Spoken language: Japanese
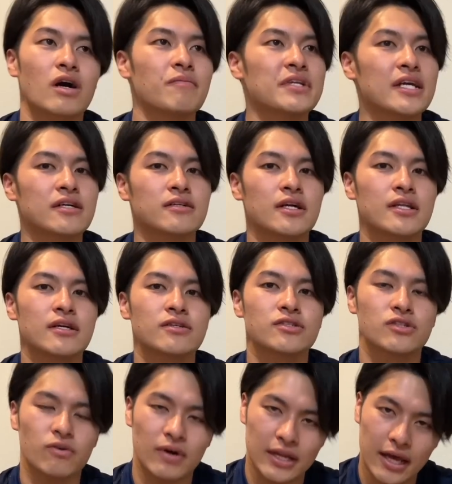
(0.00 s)
見てくれてる
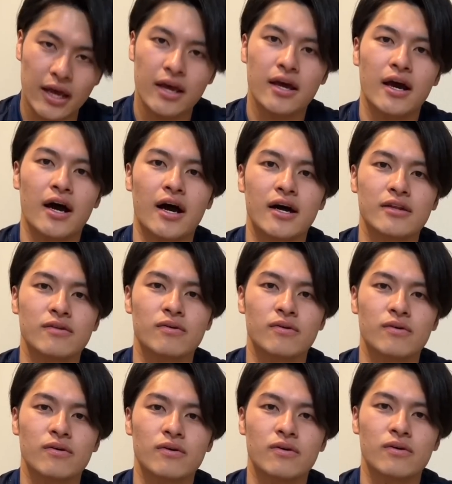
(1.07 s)
人はね、あ
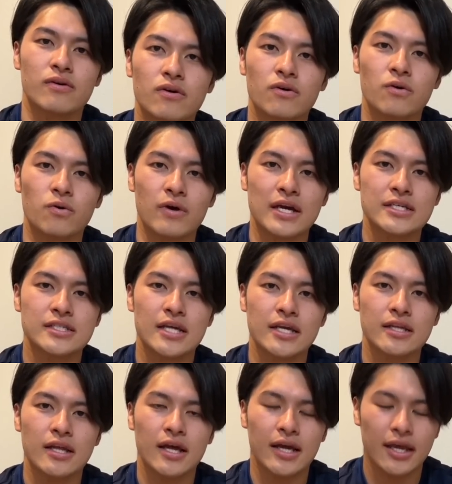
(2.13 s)
のー応援してい
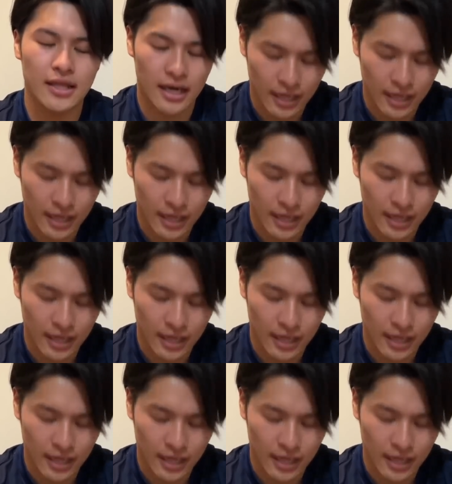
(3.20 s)
ただけた